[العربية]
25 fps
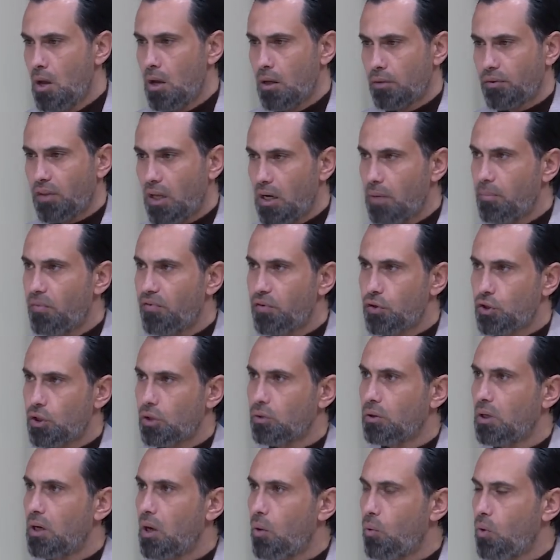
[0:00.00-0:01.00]
طلب في
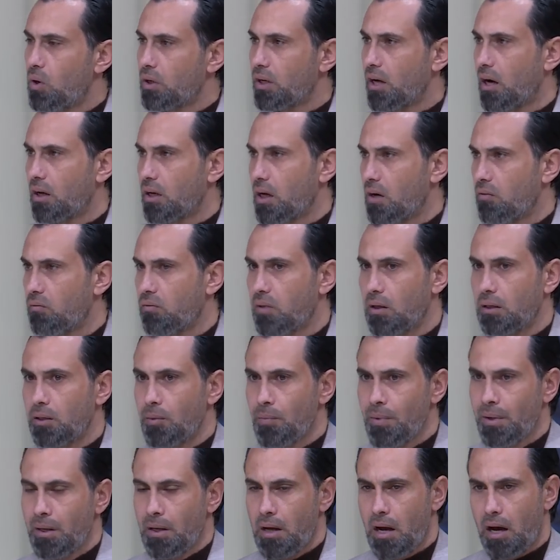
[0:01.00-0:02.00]
الشوط الاول كان افضل
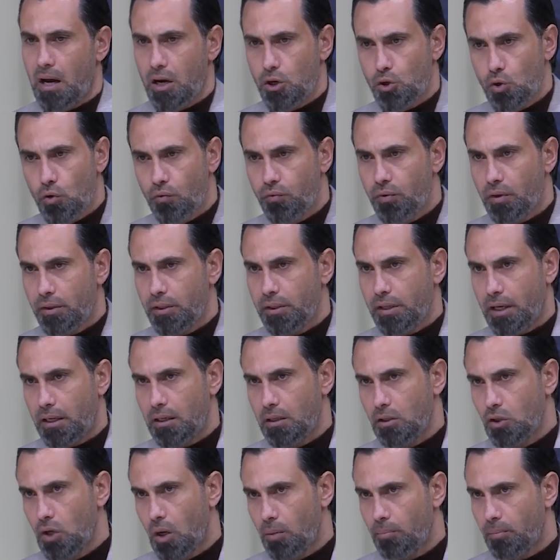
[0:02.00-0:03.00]
انا اشوف يعني
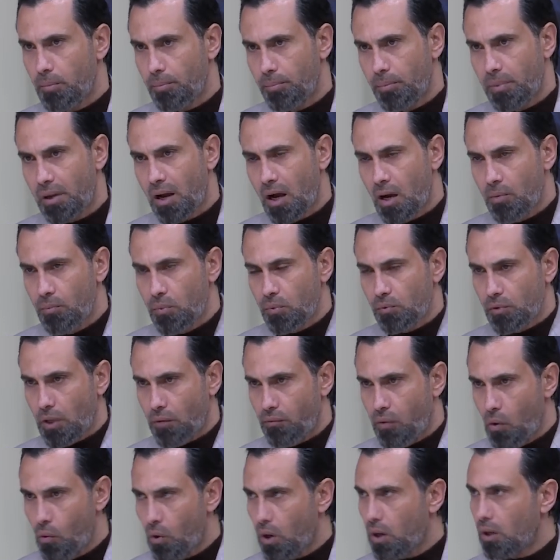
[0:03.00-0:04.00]
اليوم برغم
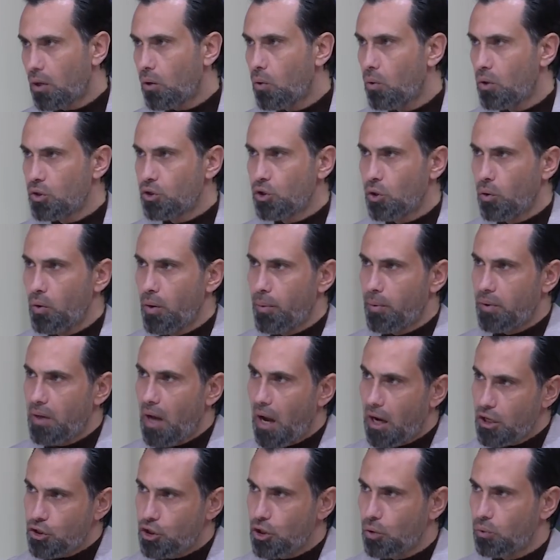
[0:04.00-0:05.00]
تفوق القوه الجويه من
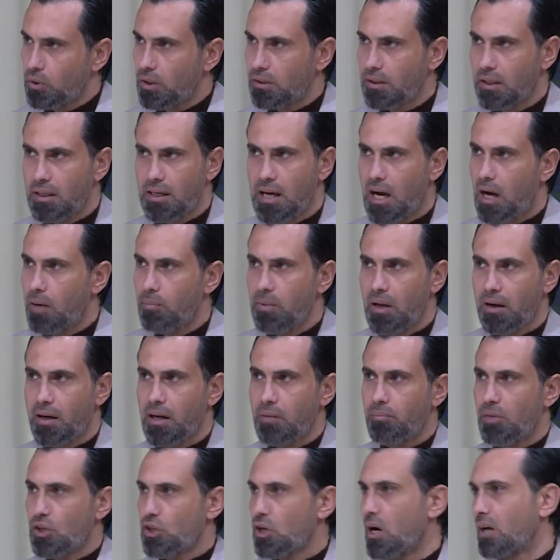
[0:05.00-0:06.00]
ناحيه جوده اللاعب
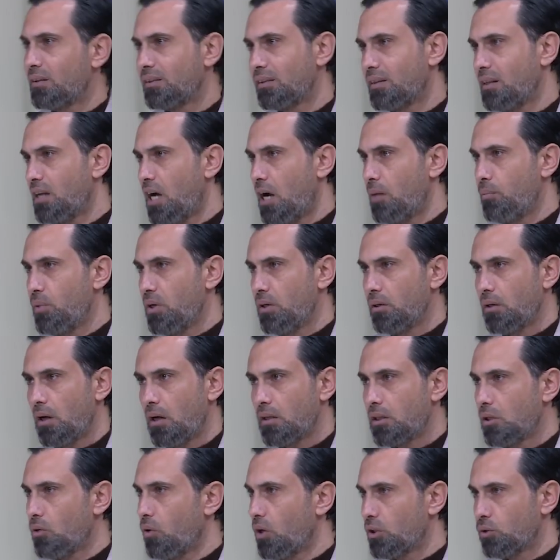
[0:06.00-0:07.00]
لكن مشاهده اللاعبين
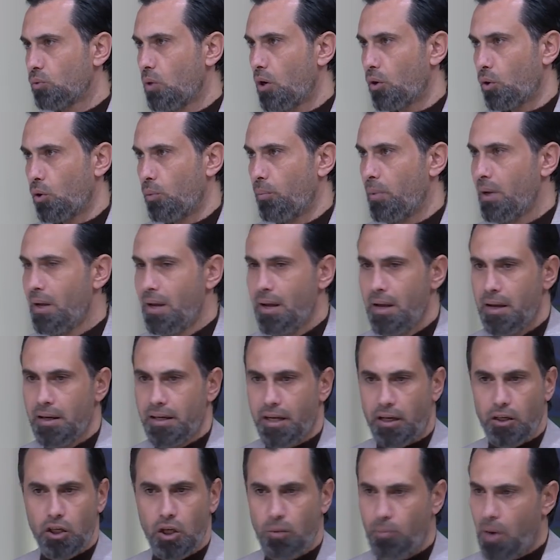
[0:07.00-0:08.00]
ادوا ادوارهم
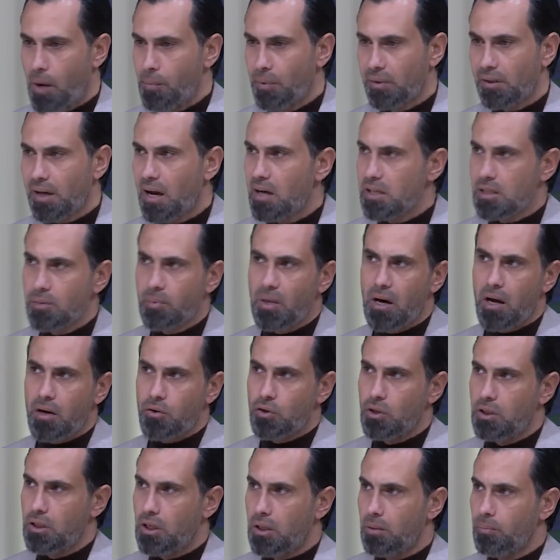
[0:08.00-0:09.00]
يعني اليوم محمد قاسم
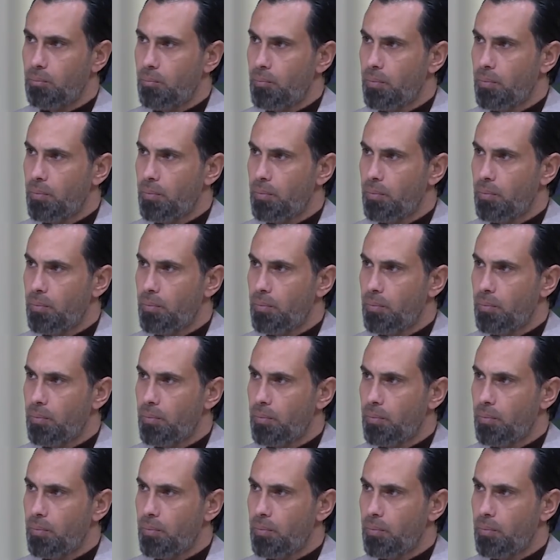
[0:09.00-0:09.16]
خارج اللعب